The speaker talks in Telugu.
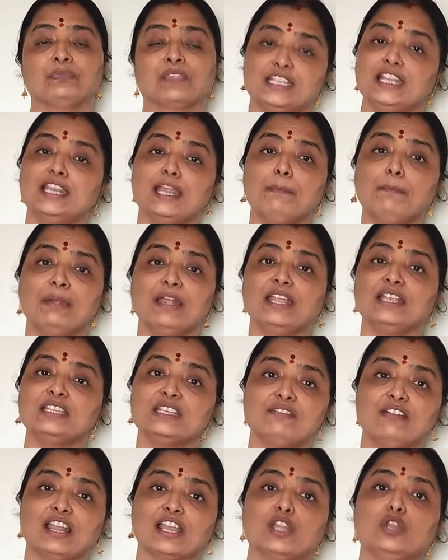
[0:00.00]
చిన్నప్పటి
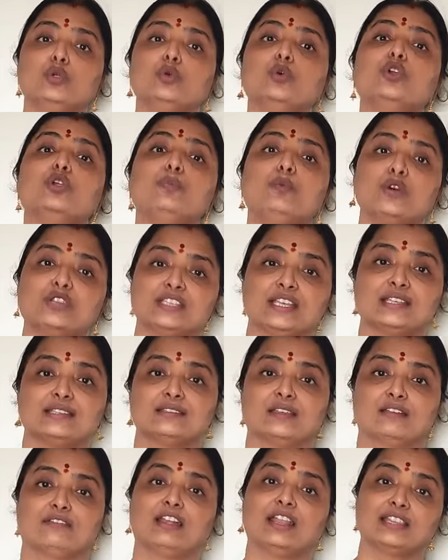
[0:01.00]
నుంచే వాళ్ళకి నూరు
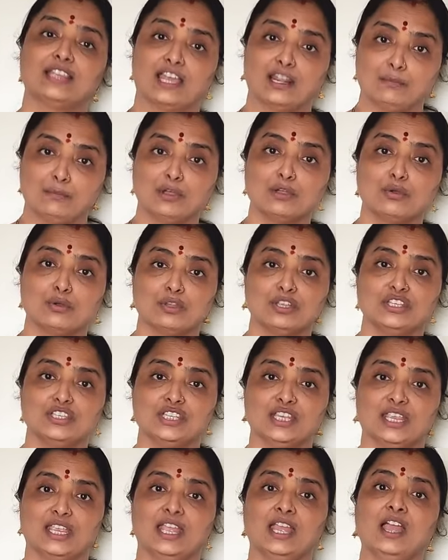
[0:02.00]
పోసేస్తారు వాళ్ళ ధర్మం
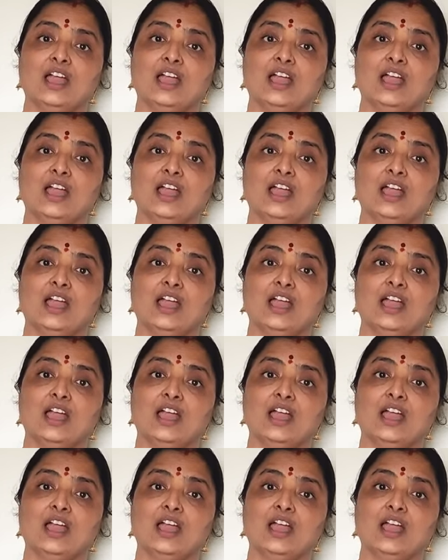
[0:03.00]
గురించి